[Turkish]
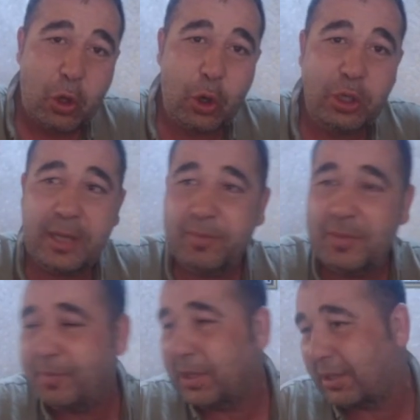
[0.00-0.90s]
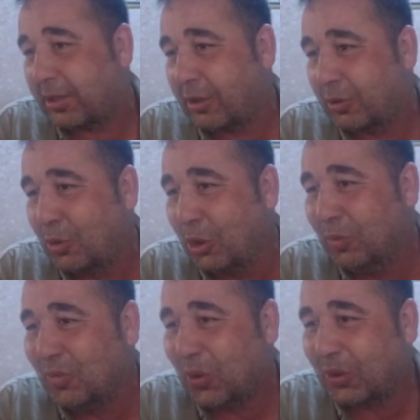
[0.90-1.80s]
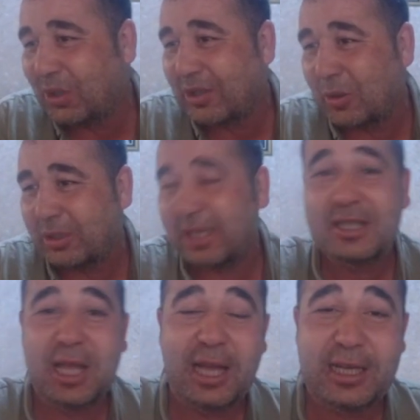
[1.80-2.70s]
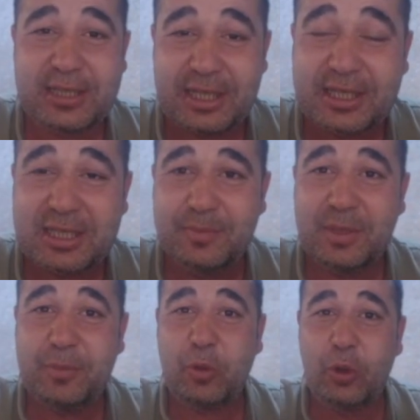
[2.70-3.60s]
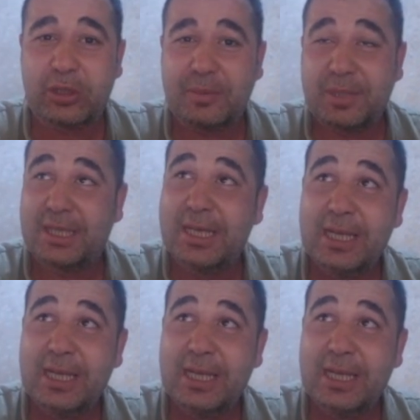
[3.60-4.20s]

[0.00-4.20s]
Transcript: önemli bir dönüm noktası özellikle Arasay kısmında orada bir